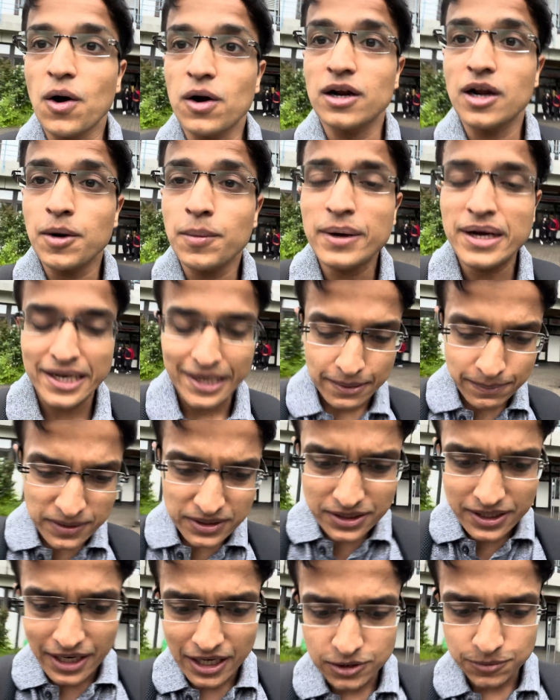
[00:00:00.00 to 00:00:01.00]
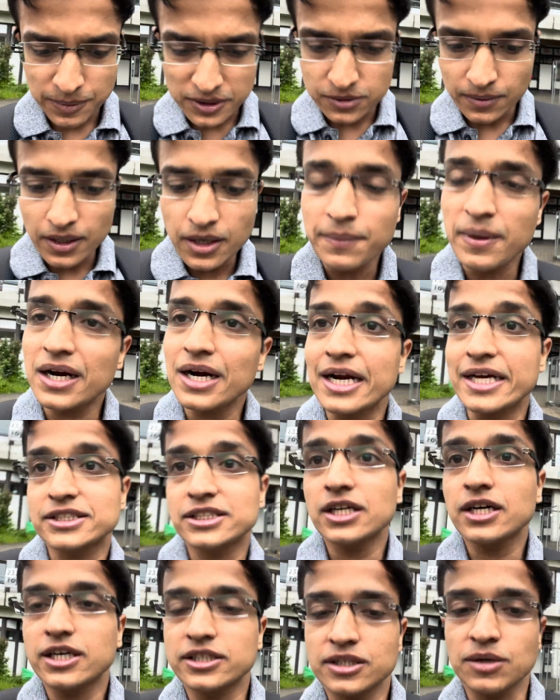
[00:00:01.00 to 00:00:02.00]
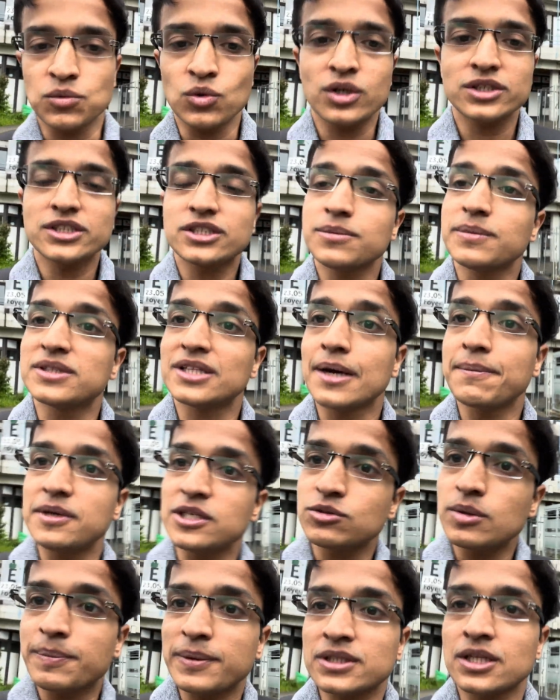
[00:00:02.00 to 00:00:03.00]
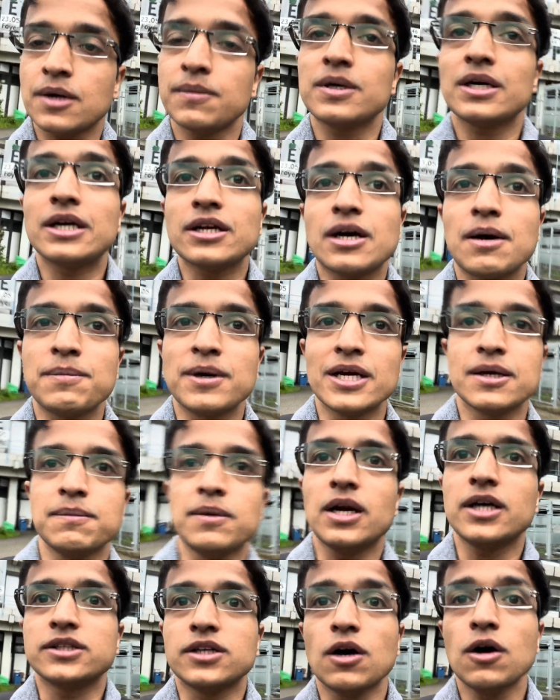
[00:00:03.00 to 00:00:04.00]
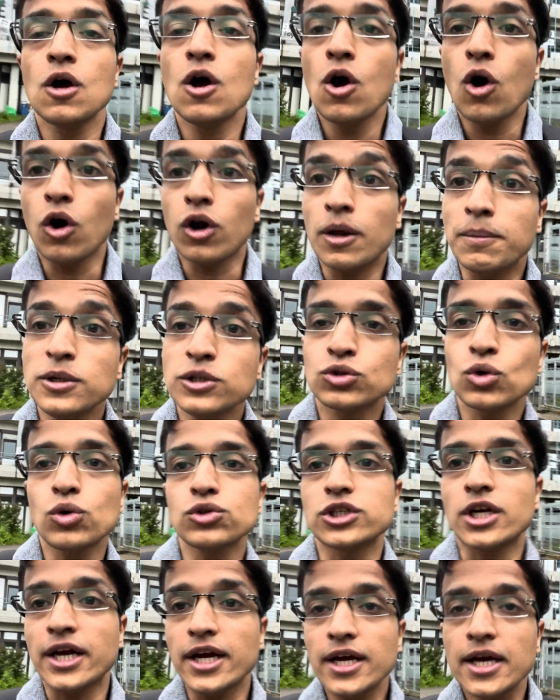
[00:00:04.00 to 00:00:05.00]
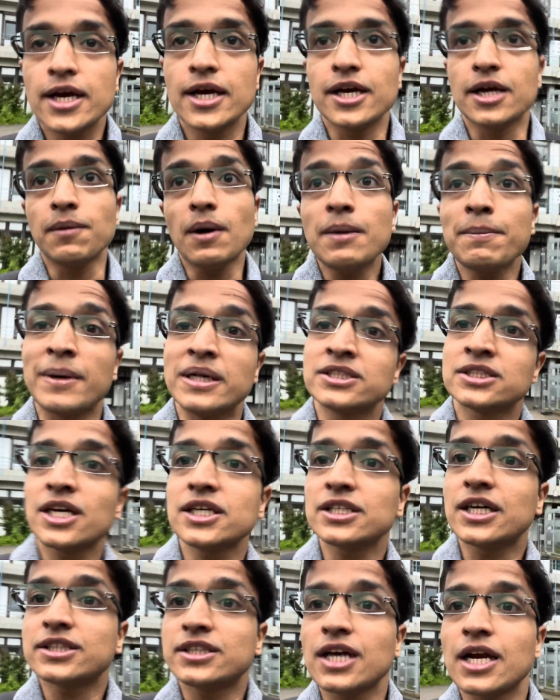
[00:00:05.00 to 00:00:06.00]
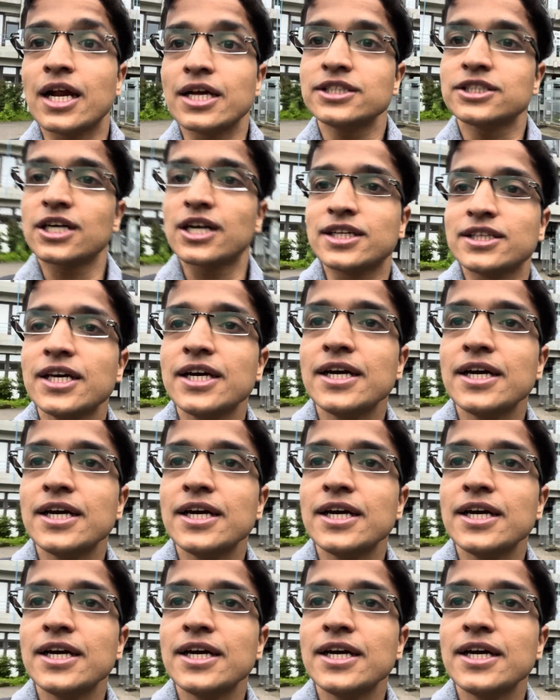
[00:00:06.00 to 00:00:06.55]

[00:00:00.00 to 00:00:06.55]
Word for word: और लगभग एक बीस के आसपास भाई हमारा लेक्चर खत्म हुआ जैसे बताया बीच में पंद्रह मिनट का ब्रेक मिला था और अभी सोच रहे हैं कि भाई मेंसा जाते हैं लंच करने